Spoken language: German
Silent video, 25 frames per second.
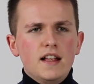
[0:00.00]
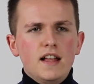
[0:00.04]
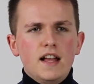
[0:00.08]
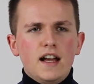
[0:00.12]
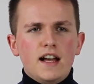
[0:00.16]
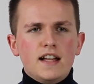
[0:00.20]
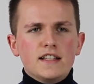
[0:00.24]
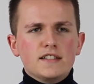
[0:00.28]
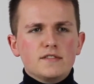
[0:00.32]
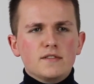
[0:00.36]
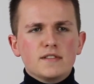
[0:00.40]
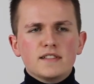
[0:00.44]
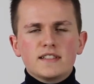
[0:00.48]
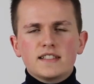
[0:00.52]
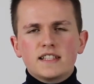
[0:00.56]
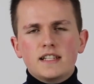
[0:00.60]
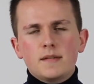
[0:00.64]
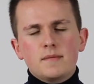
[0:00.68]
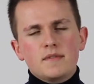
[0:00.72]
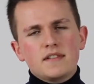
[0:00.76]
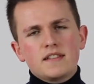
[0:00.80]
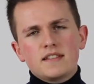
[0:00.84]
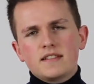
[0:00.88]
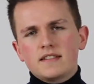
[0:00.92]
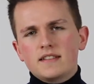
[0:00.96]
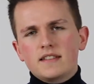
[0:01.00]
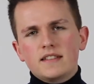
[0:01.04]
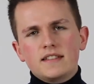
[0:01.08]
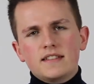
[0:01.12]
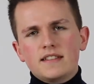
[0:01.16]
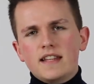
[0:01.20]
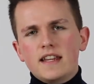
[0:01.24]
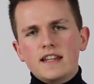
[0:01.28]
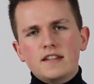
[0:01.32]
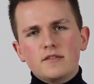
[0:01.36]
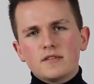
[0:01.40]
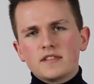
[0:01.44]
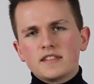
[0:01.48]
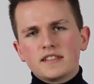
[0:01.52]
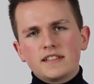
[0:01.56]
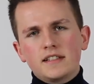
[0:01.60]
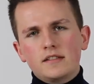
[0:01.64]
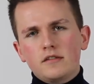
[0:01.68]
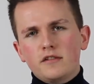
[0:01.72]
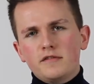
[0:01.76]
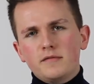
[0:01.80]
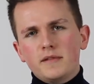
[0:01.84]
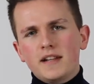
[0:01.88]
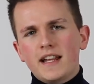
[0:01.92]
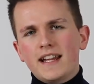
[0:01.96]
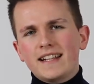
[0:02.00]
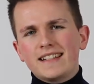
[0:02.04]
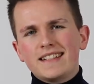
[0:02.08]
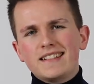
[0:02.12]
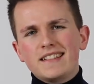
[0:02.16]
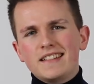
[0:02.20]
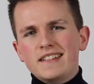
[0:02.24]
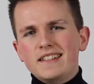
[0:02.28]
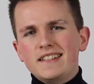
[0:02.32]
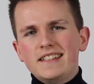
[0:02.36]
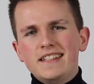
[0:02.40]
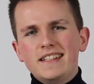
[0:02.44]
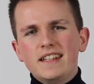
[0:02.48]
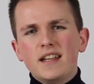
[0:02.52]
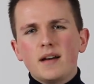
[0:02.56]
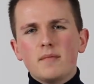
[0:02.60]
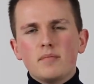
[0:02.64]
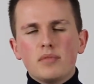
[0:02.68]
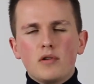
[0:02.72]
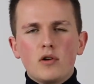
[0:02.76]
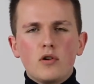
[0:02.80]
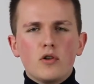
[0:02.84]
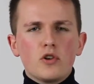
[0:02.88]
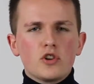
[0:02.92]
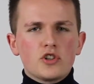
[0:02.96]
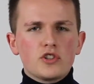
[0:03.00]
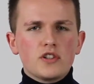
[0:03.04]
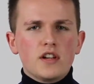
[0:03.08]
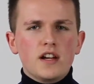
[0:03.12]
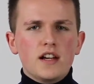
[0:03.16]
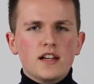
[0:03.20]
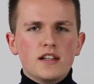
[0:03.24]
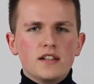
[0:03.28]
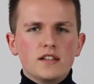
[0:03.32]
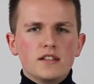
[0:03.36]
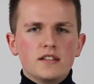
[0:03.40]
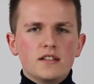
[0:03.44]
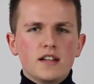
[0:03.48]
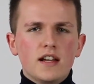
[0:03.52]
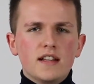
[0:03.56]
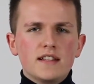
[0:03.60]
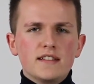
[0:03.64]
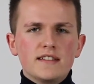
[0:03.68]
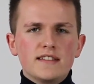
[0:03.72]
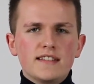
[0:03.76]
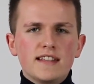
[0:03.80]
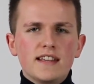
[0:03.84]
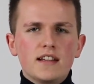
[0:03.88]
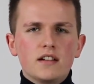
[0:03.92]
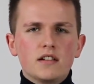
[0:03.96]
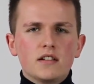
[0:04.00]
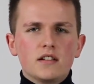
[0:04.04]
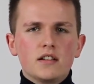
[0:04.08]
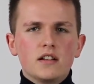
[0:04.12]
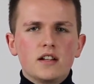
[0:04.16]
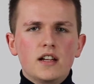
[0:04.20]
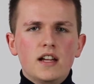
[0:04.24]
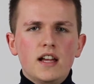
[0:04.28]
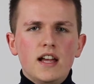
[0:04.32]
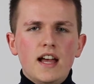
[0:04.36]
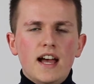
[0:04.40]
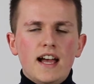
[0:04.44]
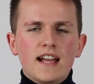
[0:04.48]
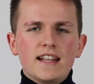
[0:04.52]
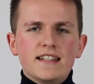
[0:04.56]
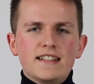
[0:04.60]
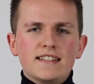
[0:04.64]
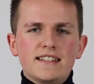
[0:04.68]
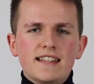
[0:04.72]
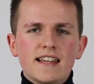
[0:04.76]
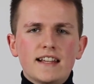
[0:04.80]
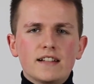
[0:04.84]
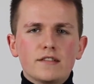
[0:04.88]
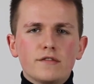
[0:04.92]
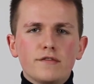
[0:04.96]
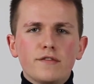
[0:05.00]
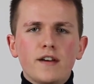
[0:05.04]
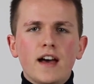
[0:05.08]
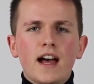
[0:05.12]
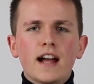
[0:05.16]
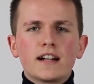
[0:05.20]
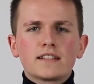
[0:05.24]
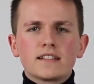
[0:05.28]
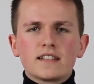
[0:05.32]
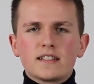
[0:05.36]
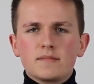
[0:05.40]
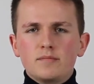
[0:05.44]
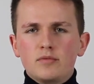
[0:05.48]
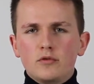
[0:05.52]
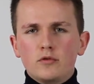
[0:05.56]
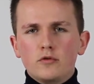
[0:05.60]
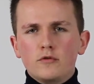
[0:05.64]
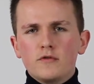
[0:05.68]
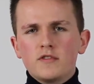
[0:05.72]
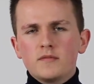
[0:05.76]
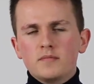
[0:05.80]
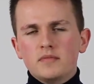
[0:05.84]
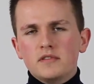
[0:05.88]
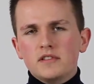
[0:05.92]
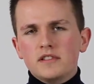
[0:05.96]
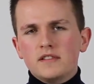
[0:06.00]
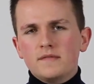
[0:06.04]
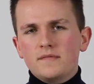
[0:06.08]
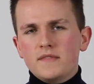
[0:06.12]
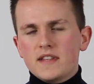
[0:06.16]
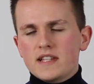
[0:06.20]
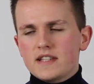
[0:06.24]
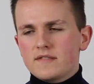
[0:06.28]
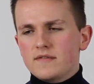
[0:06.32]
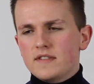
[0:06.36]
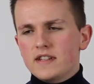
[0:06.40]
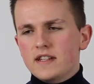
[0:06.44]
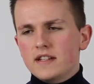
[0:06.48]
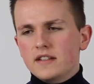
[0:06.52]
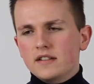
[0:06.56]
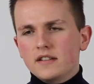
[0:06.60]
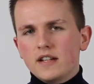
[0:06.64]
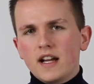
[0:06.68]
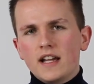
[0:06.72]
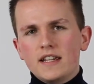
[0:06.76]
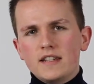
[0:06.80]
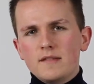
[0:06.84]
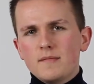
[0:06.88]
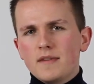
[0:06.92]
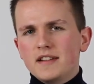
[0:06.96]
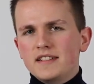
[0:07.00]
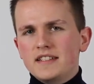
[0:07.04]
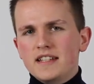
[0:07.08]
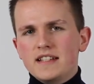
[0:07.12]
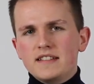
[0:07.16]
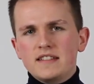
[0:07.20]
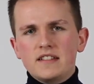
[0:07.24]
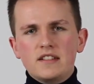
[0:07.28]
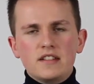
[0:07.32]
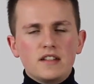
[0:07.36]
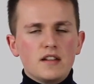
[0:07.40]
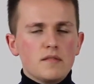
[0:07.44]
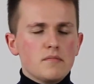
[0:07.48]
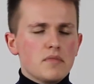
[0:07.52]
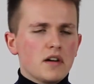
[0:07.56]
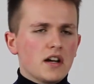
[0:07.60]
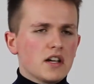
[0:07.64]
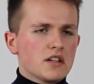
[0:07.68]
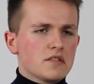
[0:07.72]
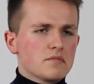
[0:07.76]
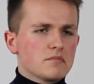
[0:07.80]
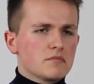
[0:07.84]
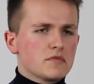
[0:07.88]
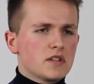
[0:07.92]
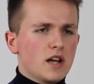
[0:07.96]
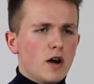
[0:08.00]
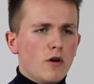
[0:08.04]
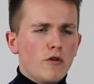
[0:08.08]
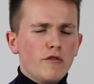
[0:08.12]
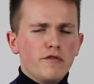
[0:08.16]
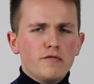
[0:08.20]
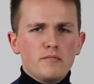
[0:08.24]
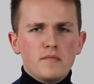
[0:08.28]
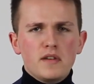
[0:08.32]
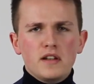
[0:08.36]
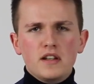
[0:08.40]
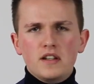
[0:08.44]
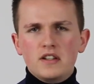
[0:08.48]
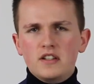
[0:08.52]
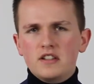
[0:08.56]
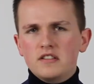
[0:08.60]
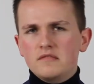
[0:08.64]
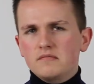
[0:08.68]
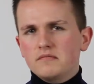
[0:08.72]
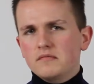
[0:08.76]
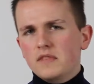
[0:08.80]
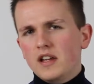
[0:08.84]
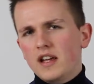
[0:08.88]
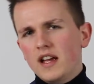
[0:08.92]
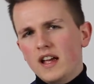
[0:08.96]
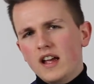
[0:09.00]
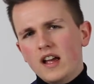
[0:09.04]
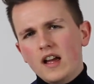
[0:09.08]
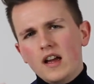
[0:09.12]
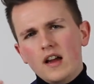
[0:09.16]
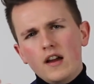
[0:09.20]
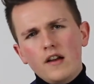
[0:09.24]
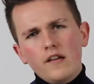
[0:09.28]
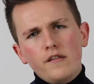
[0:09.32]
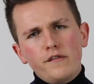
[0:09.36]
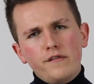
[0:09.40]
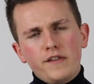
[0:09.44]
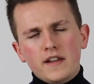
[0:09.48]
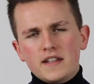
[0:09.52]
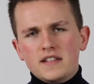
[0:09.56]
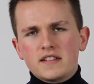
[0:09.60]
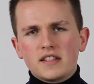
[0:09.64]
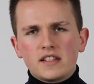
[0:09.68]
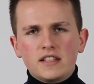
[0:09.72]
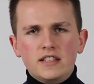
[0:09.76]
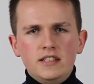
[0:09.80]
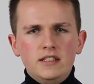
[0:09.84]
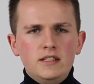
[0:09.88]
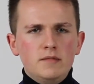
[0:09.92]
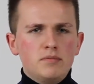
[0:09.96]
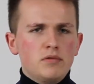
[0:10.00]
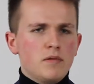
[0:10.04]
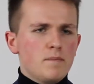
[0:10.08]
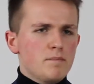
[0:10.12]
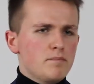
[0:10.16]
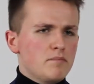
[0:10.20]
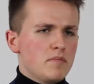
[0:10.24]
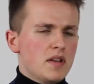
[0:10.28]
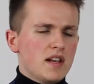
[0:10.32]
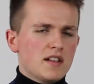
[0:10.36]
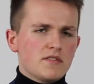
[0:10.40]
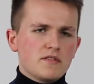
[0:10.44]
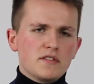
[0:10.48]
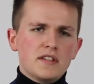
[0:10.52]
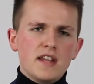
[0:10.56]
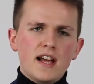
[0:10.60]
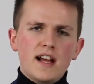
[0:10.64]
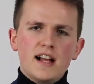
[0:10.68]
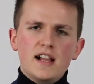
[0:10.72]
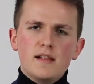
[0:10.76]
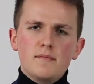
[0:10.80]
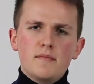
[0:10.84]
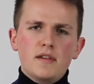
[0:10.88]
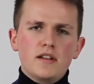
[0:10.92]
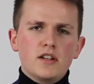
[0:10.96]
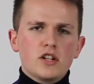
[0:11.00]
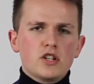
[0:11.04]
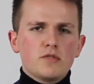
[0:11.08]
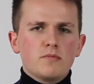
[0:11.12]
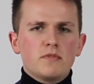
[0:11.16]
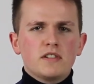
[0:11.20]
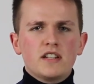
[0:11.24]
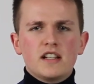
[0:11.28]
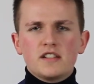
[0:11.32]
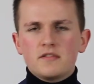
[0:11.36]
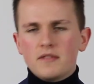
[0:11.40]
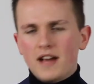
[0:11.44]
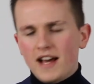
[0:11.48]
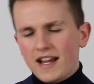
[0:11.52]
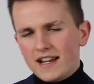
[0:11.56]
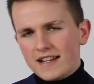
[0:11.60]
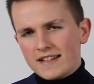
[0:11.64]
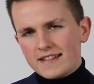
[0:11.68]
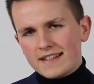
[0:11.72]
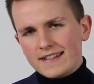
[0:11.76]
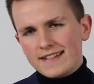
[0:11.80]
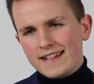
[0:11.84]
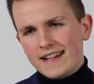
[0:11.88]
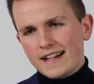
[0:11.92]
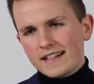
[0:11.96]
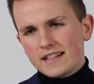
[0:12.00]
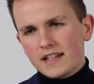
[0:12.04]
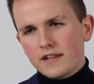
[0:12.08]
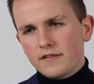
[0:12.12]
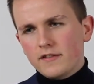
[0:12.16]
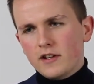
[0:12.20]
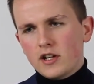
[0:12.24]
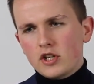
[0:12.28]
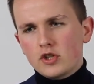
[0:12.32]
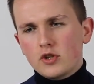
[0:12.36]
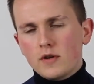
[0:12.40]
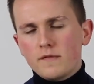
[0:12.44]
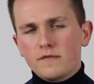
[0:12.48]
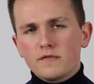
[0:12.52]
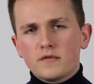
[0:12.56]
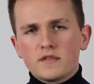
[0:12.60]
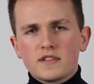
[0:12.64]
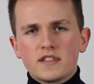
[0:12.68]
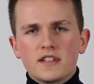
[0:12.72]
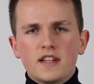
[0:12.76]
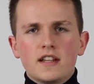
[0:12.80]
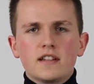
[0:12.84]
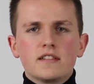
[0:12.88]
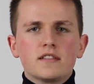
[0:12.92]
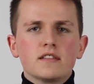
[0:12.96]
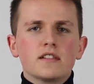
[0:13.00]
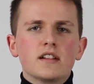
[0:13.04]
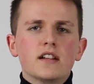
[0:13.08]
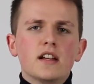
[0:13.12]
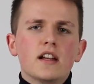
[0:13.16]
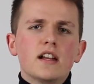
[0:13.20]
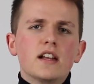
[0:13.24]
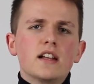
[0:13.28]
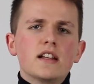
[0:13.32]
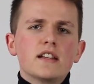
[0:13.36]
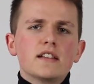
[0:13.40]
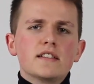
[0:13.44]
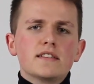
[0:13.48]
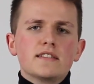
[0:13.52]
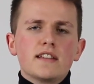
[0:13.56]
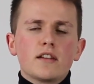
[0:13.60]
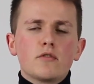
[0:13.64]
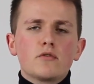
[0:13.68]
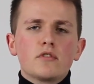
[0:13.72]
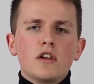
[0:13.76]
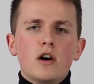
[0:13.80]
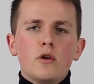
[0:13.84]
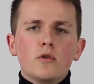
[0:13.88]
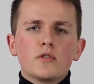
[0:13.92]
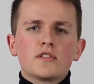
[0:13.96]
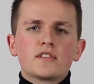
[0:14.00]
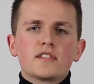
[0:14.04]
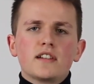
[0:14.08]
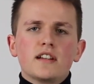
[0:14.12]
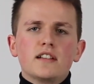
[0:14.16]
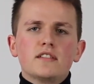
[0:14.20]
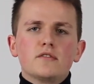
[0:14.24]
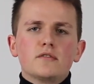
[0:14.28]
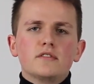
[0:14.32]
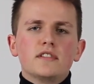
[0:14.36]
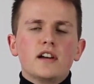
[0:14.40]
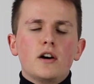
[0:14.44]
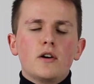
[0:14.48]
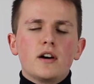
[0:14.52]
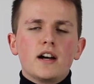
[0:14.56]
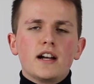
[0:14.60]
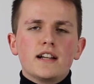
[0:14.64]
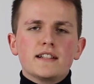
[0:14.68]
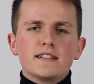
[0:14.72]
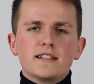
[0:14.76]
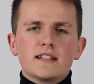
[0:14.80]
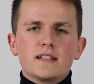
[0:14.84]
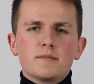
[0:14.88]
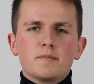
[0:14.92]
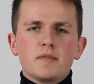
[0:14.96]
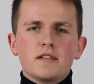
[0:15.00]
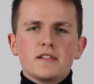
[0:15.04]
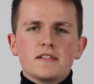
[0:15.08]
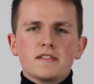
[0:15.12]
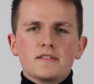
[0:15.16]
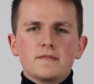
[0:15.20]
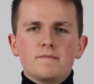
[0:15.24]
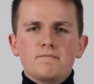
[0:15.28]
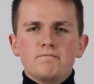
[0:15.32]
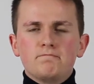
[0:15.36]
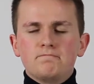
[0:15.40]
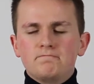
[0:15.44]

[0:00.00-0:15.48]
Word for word: Ansonsten gibt's, ist der Industriekaufmann eigentlich in jeder Branche ein, ein, sehr, ein sehr gefragtes Berufsbild. Deswegen äh, jemand, der sich in den Bereichen kaufmännischen Vertrieb, Personalmanagement, also alles entlang der Wertschöpfungskette sehr gut auskennt und da auch einsetzbar ist.